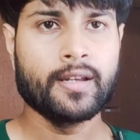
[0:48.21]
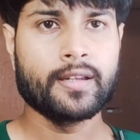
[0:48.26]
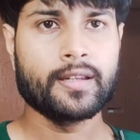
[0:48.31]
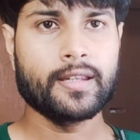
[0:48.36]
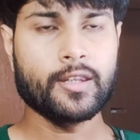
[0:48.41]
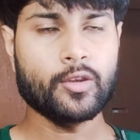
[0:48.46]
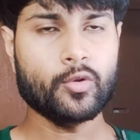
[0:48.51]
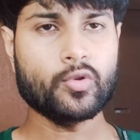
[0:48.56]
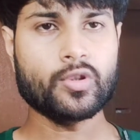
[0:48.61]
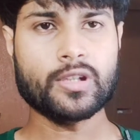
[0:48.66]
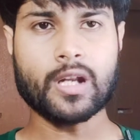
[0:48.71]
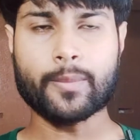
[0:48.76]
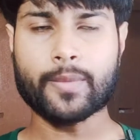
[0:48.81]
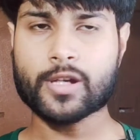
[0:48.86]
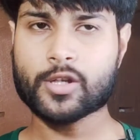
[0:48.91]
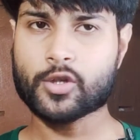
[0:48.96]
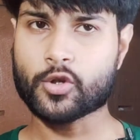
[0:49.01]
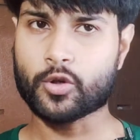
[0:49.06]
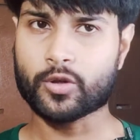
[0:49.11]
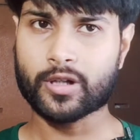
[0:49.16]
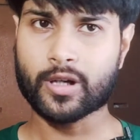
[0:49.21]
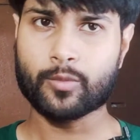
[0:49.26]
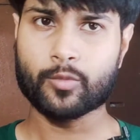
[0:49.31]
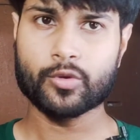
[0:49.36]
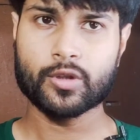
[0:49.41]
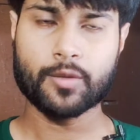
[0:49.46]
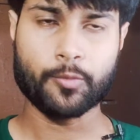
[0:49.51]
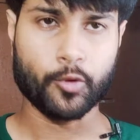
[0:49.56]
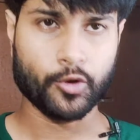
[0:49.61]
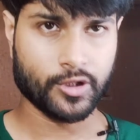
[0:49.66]
কিন্তু যেটা আমার সংটার
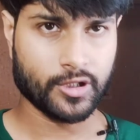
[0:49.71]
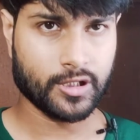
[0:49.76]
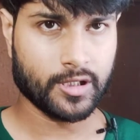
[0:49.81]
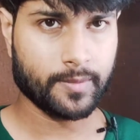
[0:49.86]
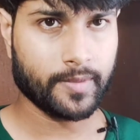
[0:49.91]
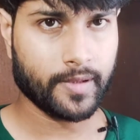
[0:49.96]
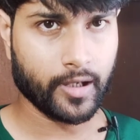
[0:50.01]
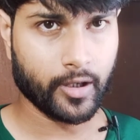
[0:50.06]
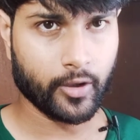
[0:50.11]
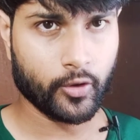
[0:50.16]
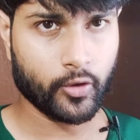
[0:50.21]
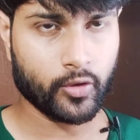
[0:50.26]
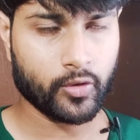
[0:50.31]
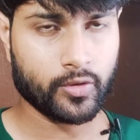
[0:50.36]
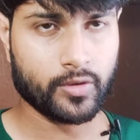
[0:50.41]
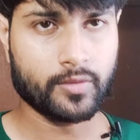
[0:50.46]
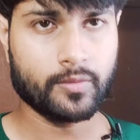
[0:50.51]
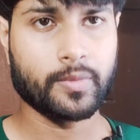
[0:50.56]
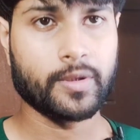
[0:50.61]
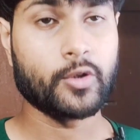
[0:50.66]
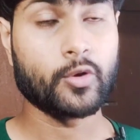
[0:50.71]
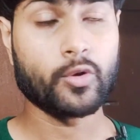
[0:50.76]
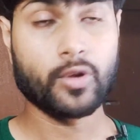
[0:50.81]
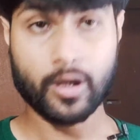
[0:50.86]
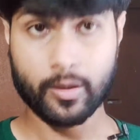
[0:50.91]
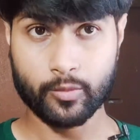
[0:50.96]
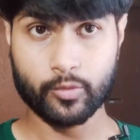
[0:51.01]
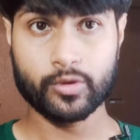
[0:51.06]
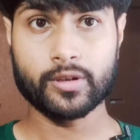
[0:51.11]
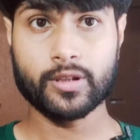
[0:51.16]
মধ্যে পজিটিভ লাগলো
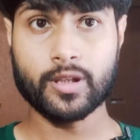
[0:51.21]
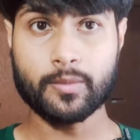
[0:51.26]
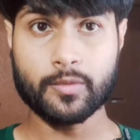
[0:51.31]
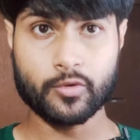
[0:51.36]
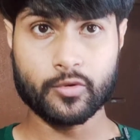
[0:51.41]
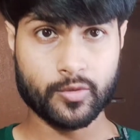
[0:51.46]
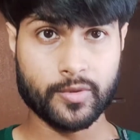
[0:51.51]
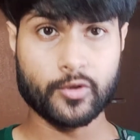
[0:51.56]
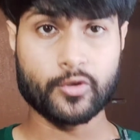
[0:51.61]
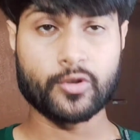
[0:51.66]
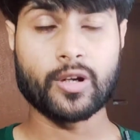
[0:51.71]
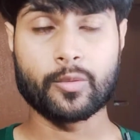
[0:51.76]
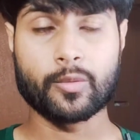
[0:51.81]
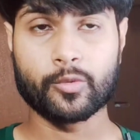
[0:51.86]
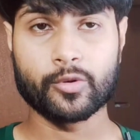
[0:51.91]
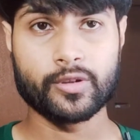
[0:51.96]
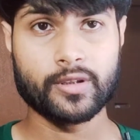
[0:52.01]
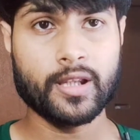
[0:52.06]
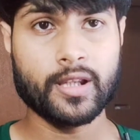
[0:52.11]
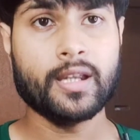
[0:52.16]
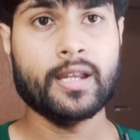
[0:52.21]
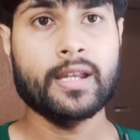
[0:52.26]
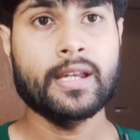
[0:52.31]
ভিডিওটার মধ্যে মিউজিক ভিডিওটার মধ্যে